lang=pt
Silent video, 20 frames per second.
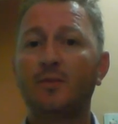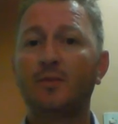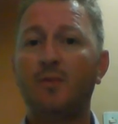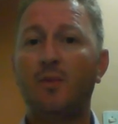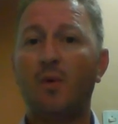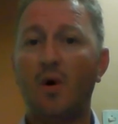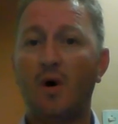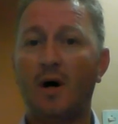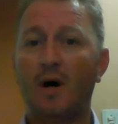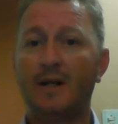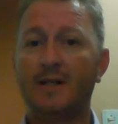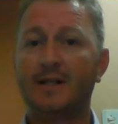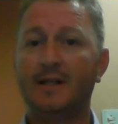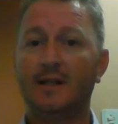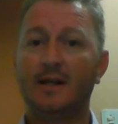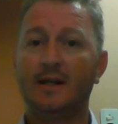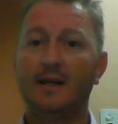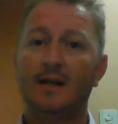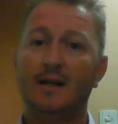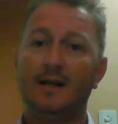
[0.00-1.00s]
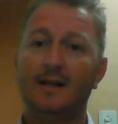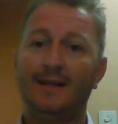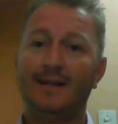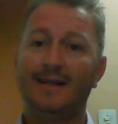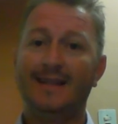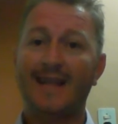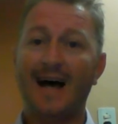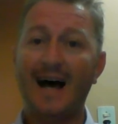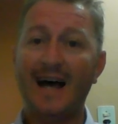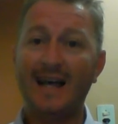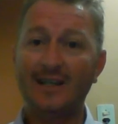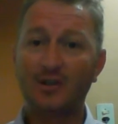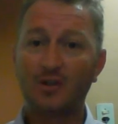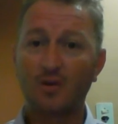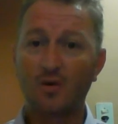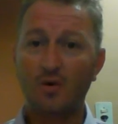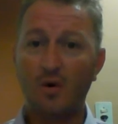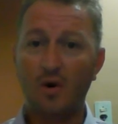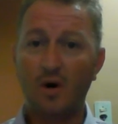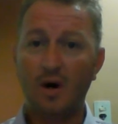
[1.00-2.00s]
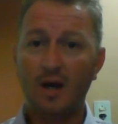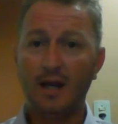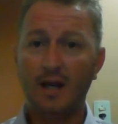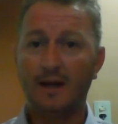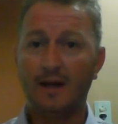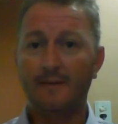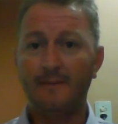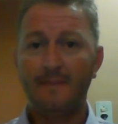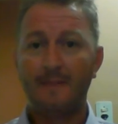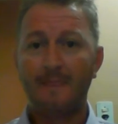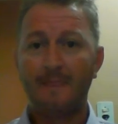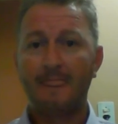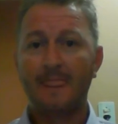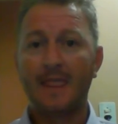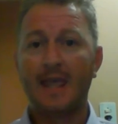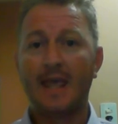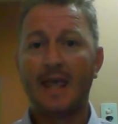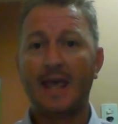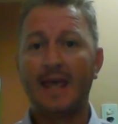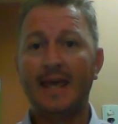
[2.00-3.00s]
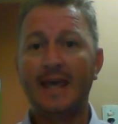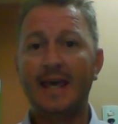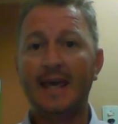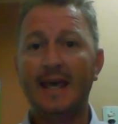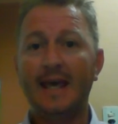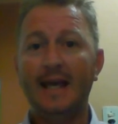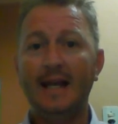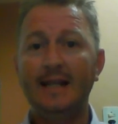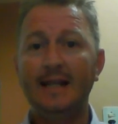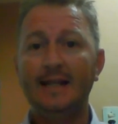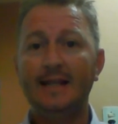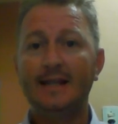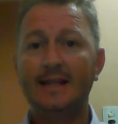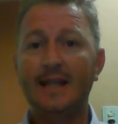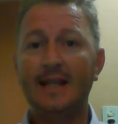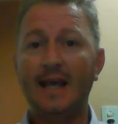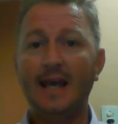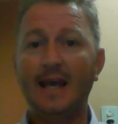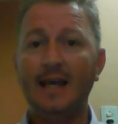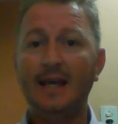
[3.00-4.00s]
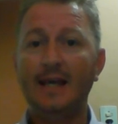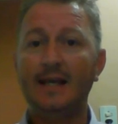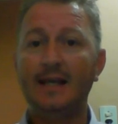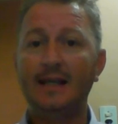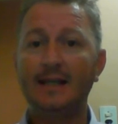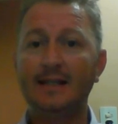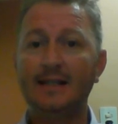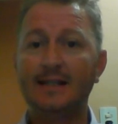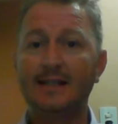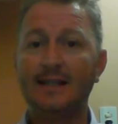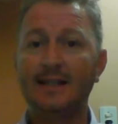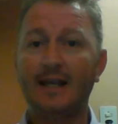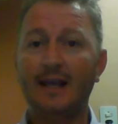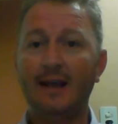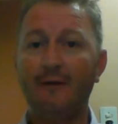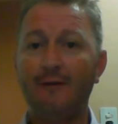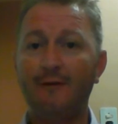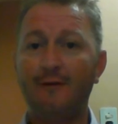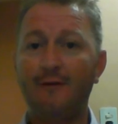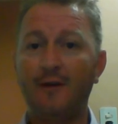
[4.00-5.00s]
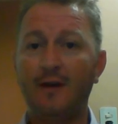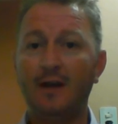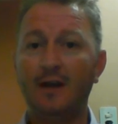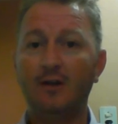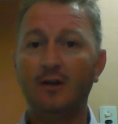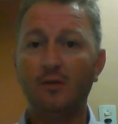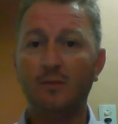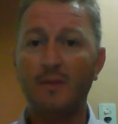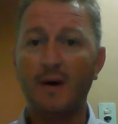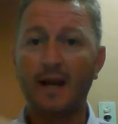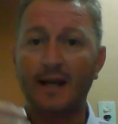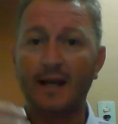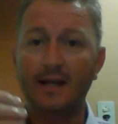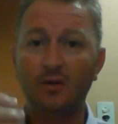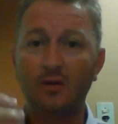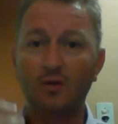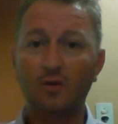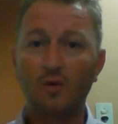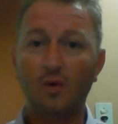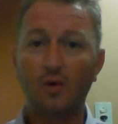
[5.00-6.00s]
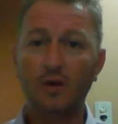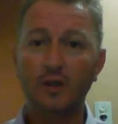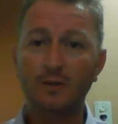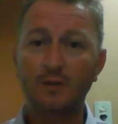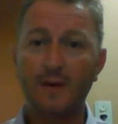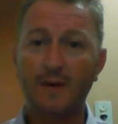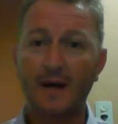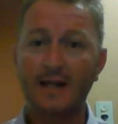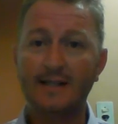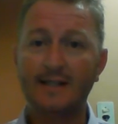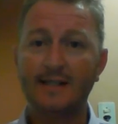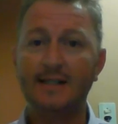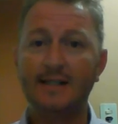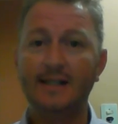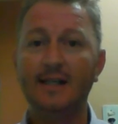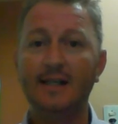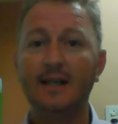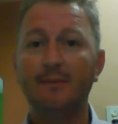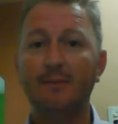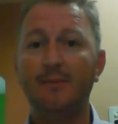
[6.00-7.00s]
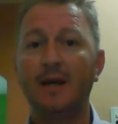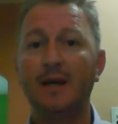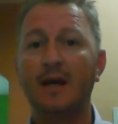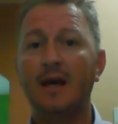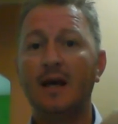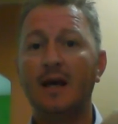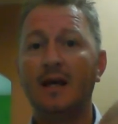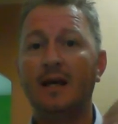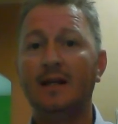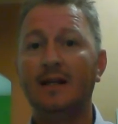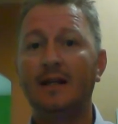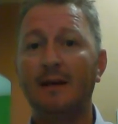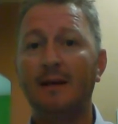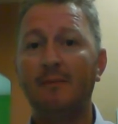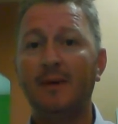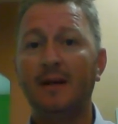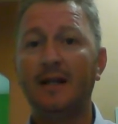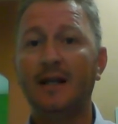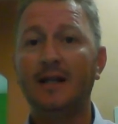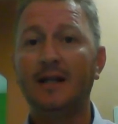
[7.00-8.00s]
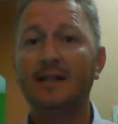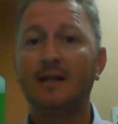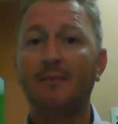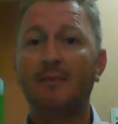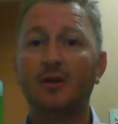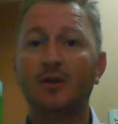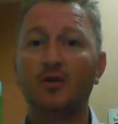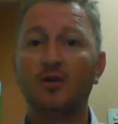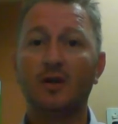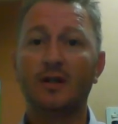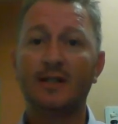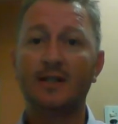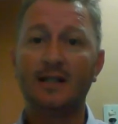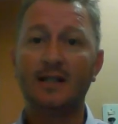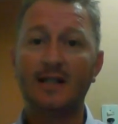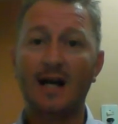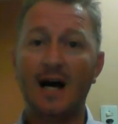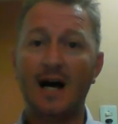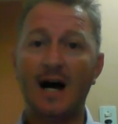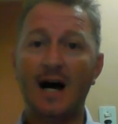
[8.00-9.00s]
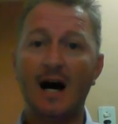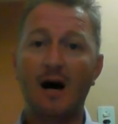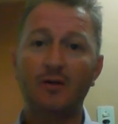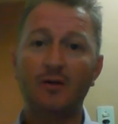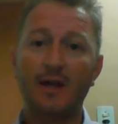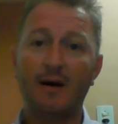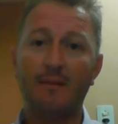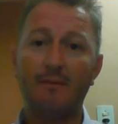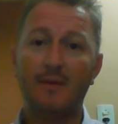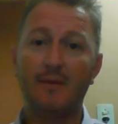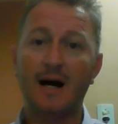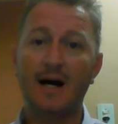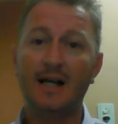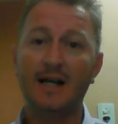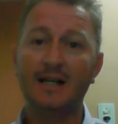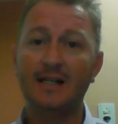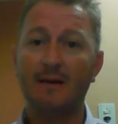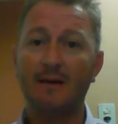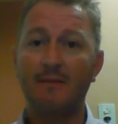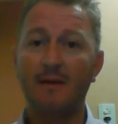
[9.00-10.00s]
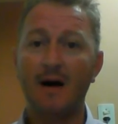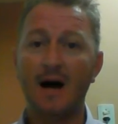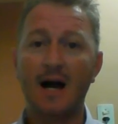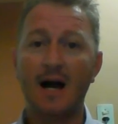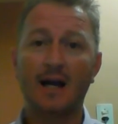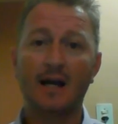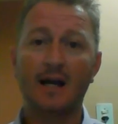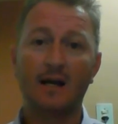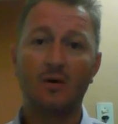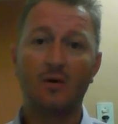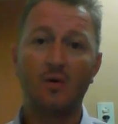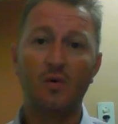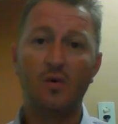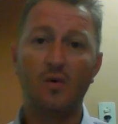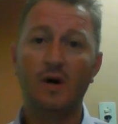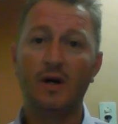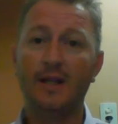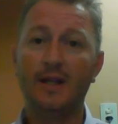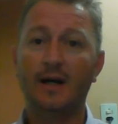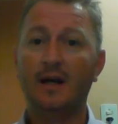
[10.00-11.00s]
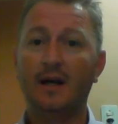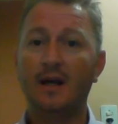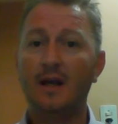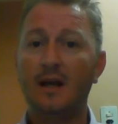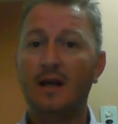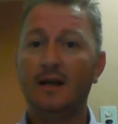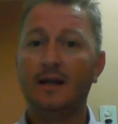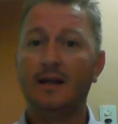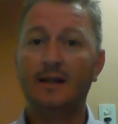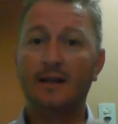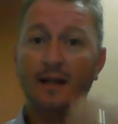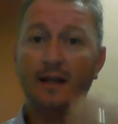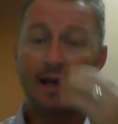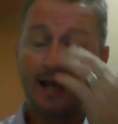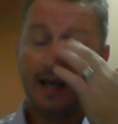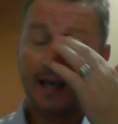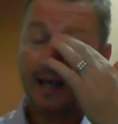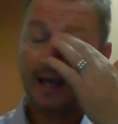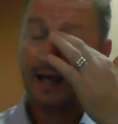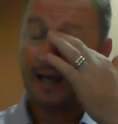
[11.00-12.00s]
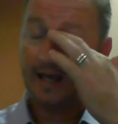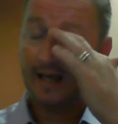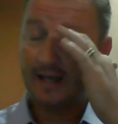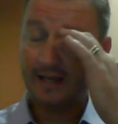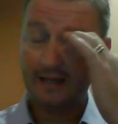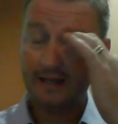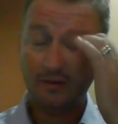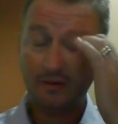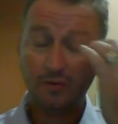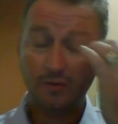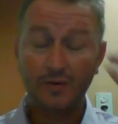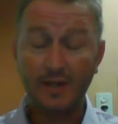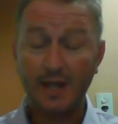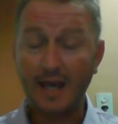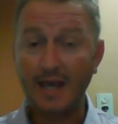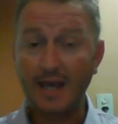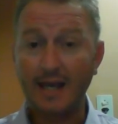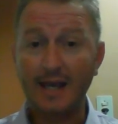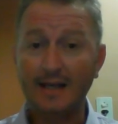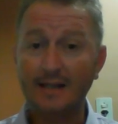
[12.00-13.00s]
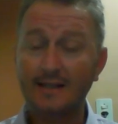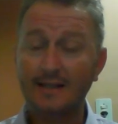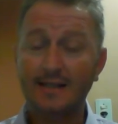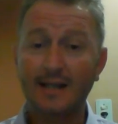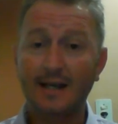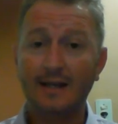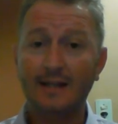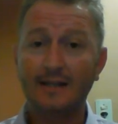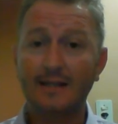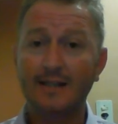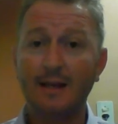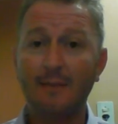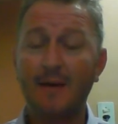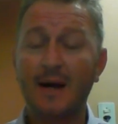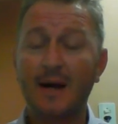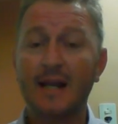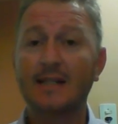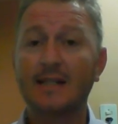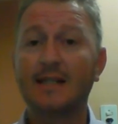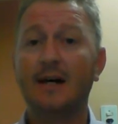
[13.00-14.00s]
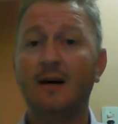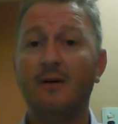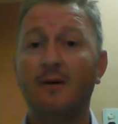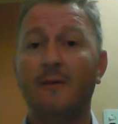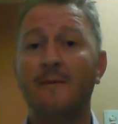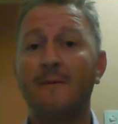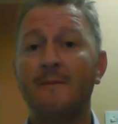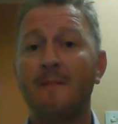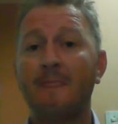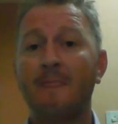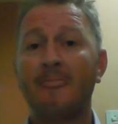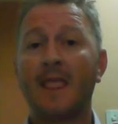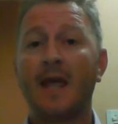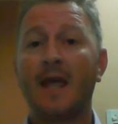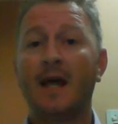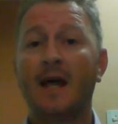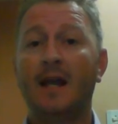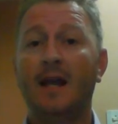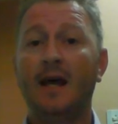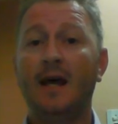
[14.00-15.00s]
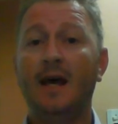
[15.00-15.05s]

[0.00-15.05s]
O esporte da escola ele tem que ser feito para que todos participem, independente da pessoa seja alta, baixa, magra, gorda, é, não tem essa separação,